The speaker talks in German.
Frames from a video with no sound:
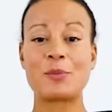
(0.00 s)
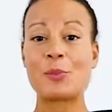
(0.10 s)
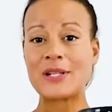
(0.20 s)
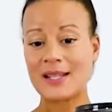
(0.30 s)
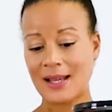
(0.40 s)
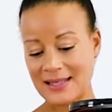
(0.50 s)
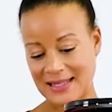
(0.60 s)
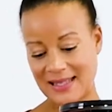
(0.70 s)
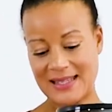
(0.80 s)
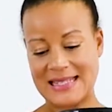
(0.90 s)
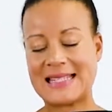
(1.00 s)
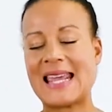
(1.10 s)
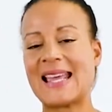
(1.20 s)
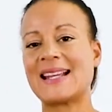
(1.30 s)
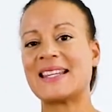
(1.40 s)
Momentan trinke ich
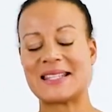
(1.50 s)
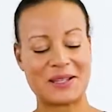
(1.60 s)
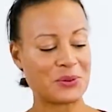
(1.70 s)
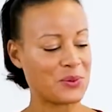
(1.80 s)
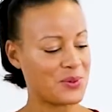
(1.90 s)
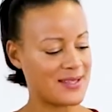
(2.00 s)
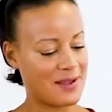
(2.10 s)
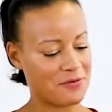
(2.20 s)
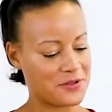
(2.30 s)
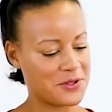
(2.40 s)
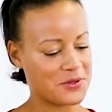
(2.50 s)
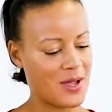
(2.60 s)
täglich grüne Säfte zu